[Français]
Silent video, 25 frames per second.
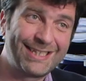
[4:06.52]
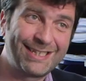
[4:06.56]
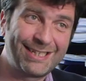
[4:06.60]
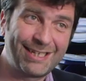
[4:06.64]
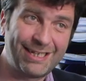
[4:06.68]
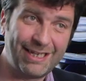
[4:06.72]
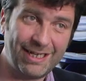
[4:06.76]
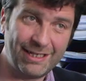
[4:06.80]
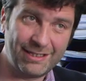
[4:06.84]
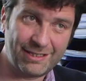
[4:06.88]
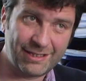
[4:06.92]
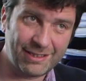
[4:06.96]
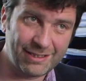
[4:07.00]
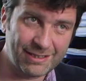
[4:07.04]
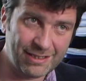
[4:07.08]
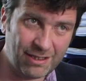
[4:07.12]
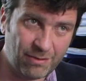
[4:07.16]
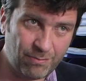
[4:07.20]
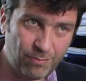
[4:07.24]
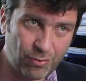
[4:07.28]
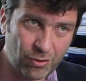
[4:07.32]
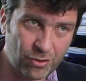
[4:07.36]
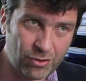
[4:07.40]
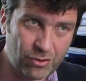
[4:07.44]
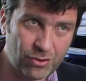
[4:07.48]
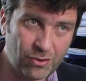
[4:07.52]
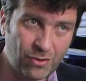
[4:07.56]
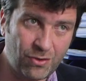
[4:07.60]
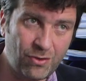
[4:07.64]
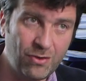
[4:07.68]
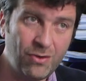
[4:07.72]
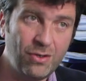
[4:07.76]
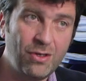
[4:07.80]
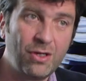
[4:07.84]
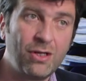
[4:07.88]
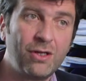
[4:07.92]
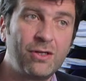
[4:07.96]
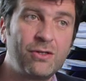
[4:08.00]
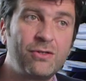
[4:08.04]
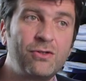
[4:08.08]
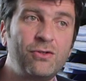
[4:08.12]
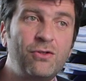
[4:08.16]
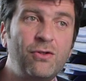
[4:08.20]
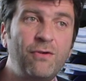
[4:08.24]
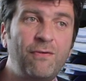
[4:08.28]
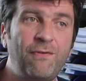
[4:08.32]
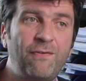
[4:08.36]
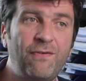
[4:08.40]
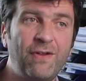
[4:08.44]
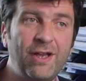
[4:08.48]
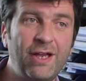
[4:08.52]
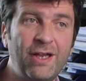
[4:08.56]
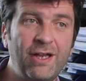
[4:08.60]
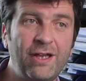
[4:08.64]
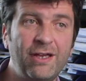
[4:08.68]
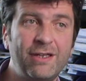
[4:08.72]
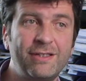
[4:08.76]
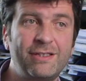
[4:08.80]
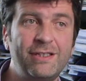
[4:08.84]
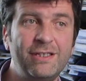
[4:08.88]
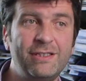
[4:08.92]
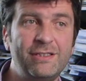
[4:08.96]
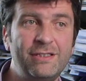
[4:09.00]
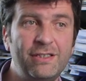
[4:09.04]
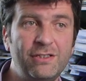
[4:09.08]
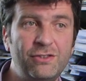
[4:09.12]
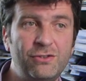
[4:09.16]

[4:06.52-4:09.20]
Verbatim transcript: très très important de faire des